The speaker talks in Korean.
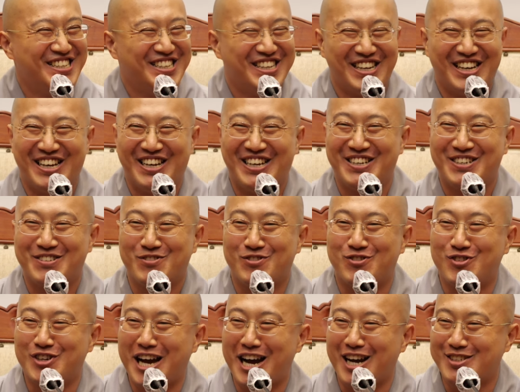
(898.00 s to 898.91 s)
예,
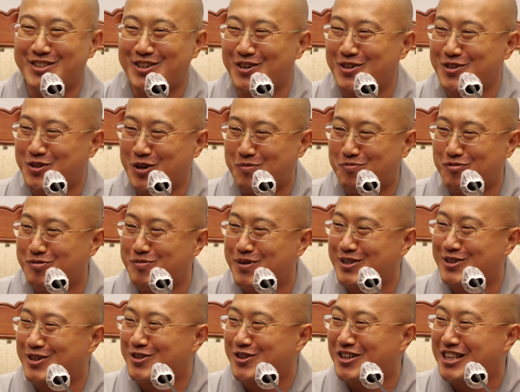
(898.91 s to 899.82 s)
구약 성서
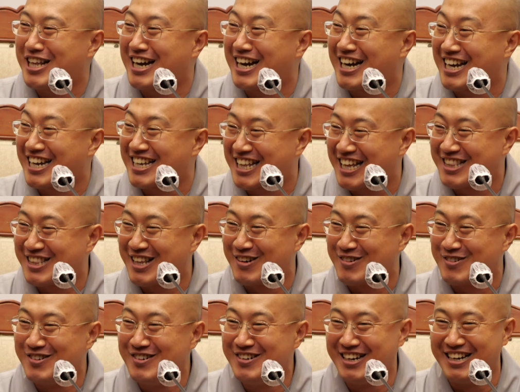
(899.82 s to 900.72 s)
품에서 떠나가게
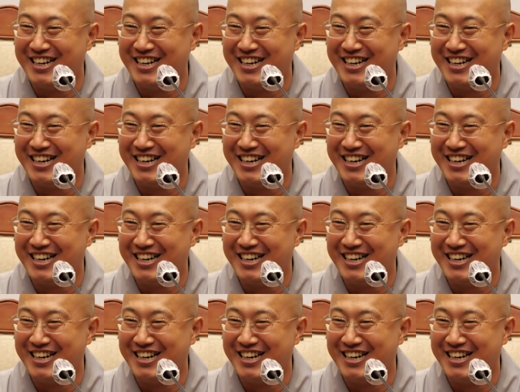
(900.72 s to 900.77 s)
된다고,